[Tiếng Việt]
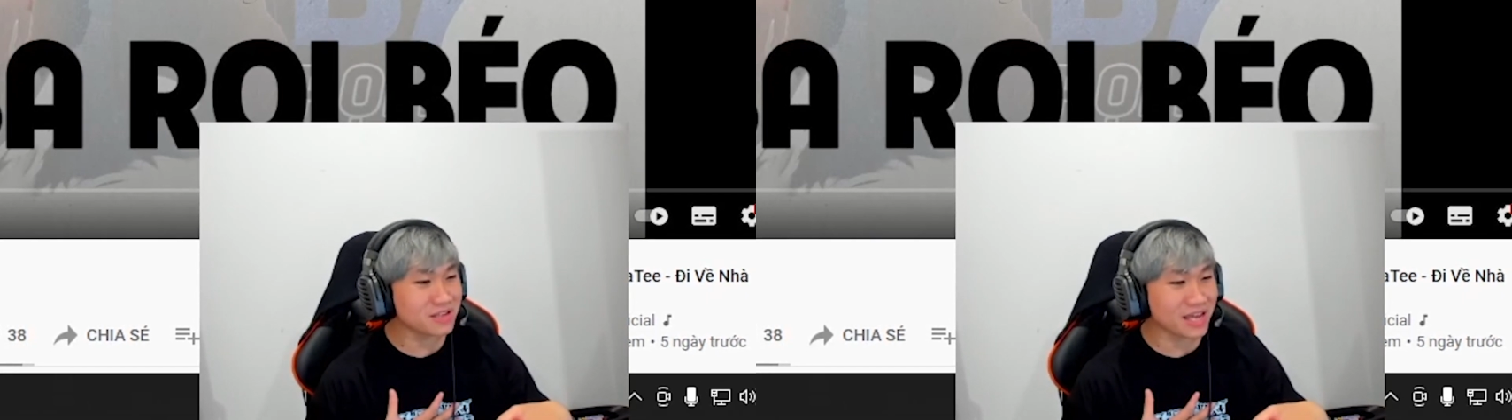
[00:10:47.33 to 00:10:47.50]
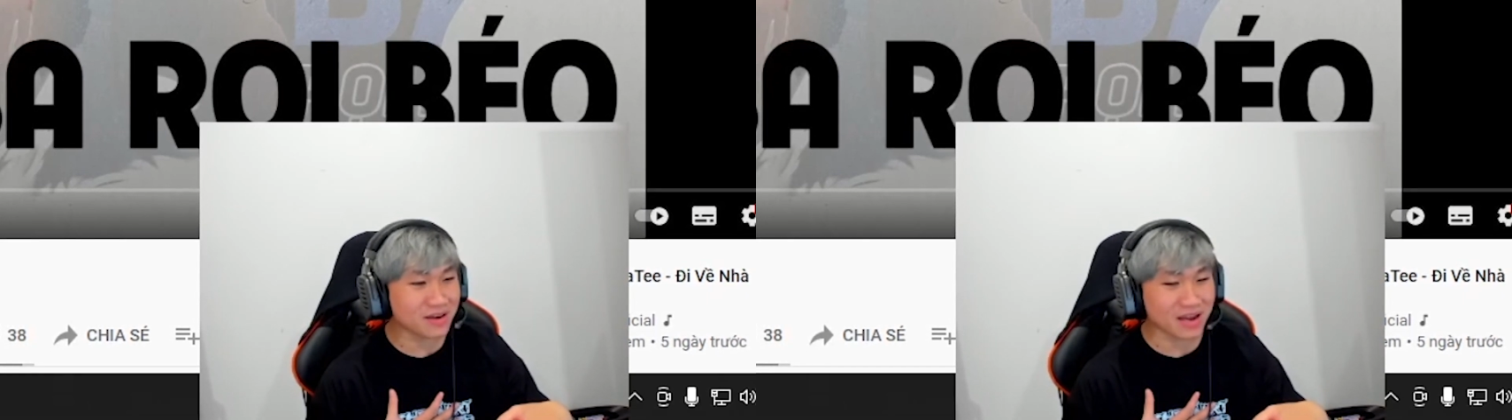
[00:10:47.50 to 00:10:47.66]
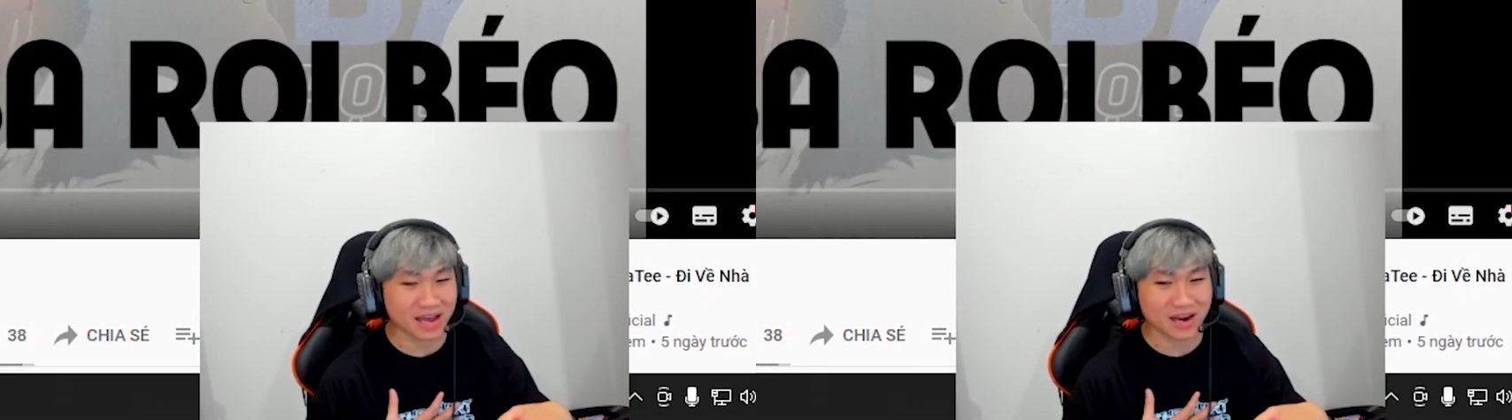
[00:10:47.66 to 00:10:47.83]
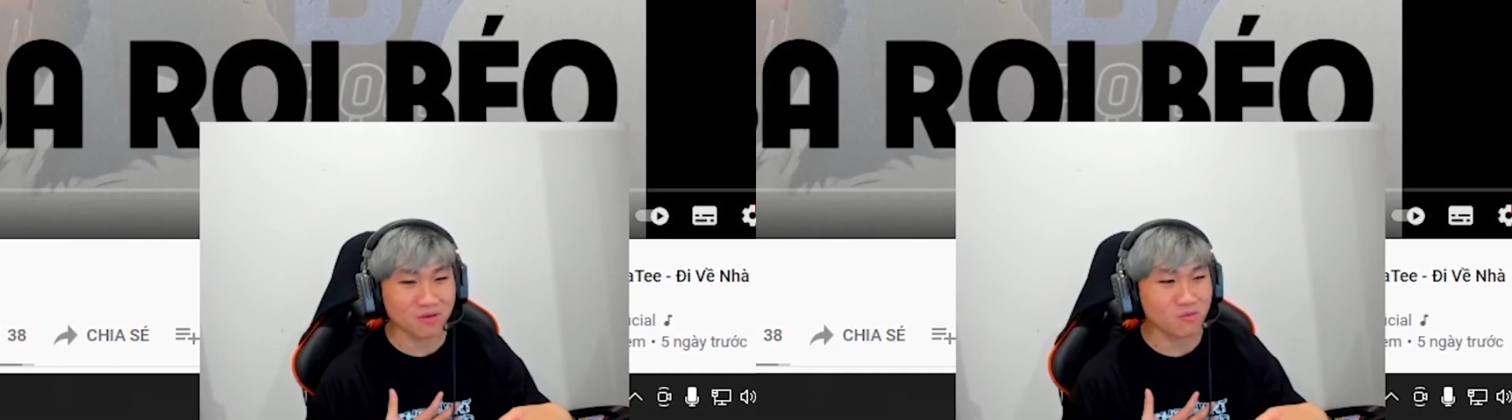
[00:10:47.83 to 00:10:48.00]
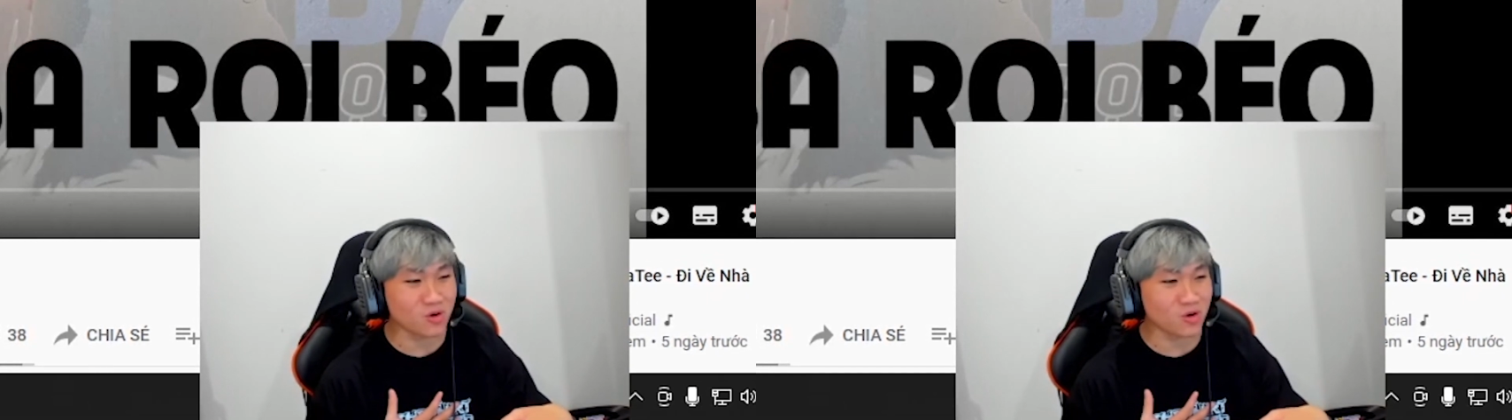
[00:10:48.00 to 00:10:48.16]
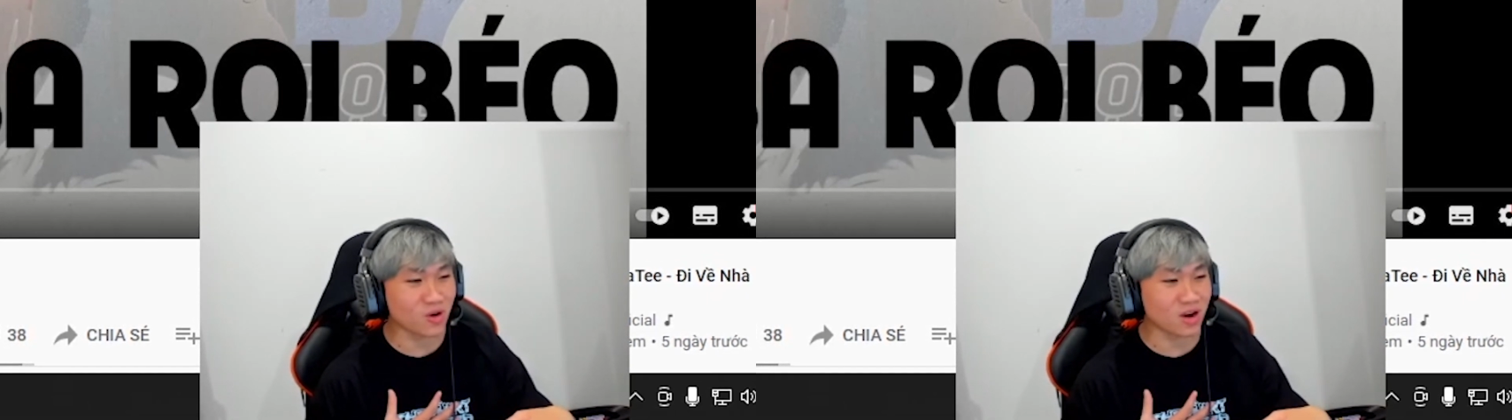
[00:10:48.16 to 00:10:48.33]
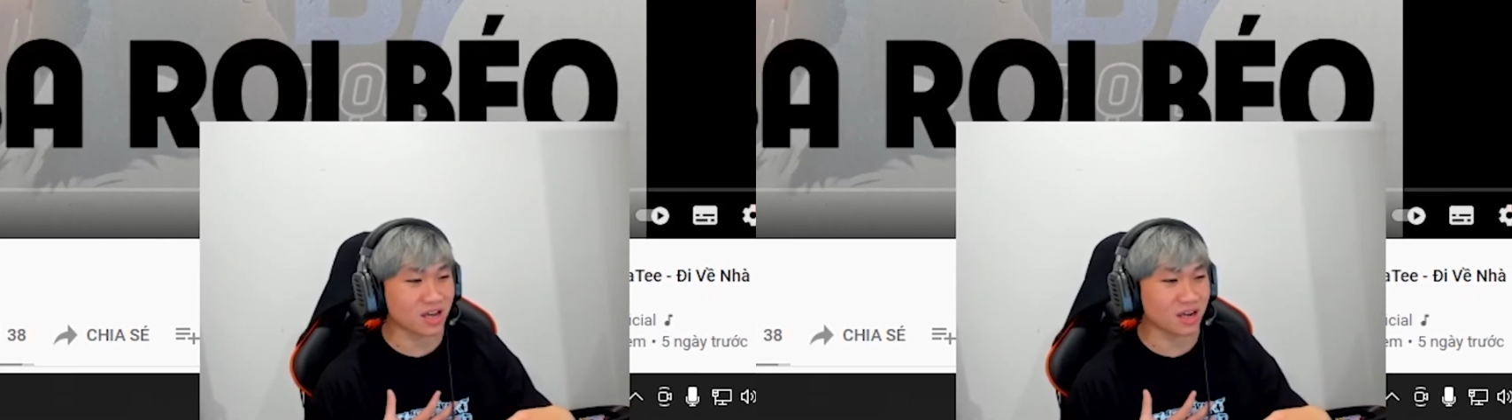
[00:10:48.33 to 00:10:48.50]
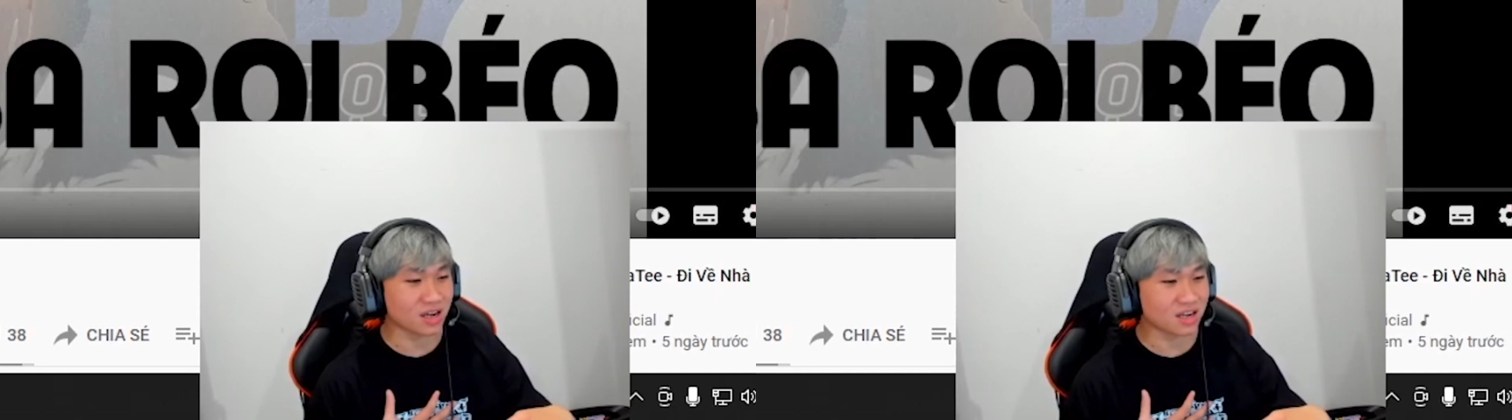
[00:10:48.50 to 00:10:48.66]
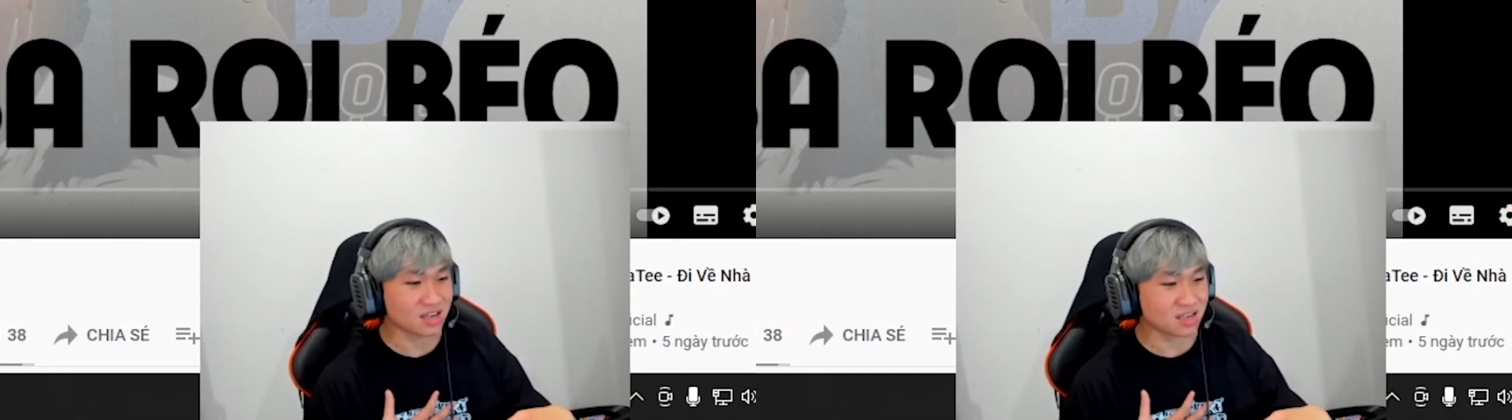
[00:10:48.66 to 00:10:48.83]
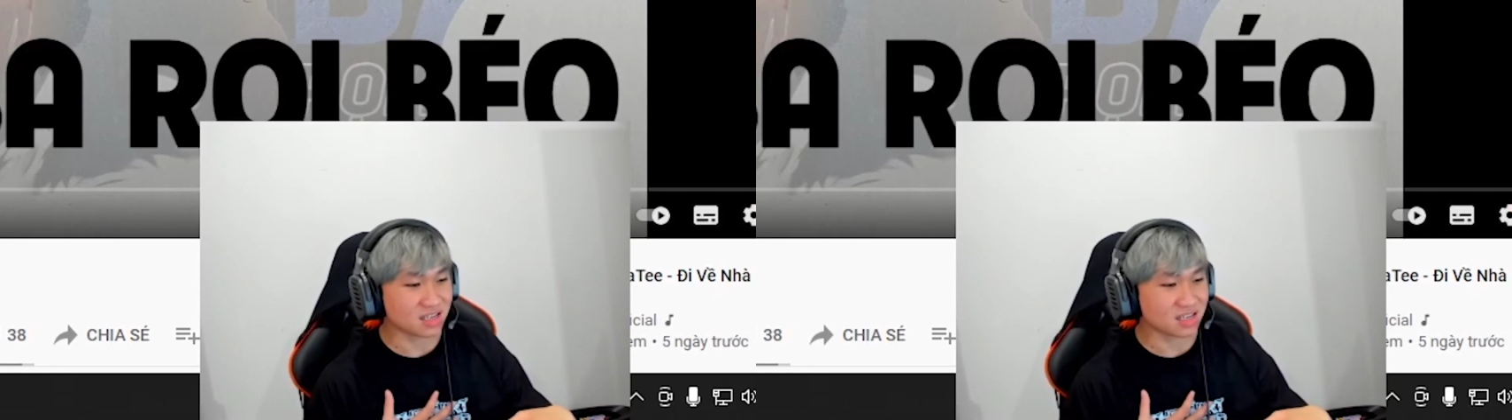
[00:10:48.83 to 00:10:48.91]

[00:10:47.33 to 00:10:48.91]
chứ anh, anh không muốn gọi là hở